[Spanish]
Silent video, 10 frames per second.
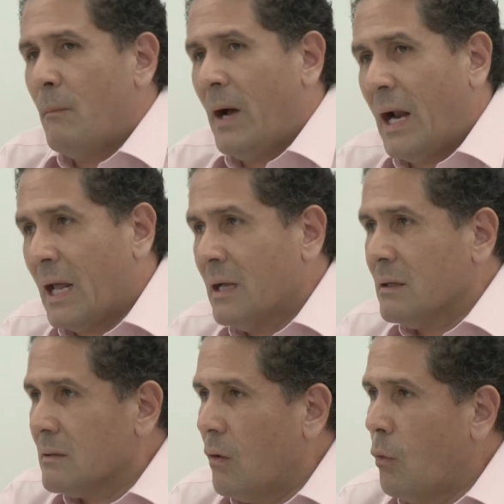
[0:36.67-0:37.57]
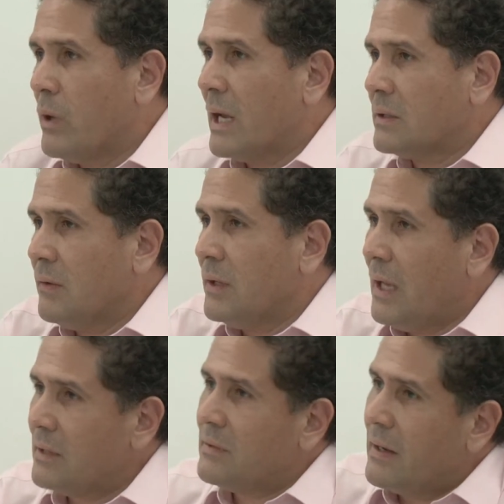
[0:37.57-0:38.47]
para una
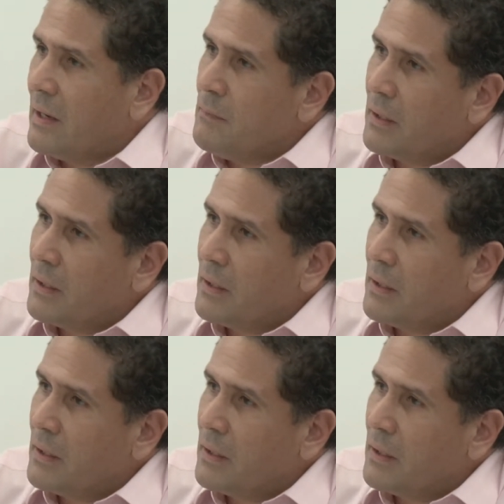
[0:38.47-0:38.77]
actividad, si hay que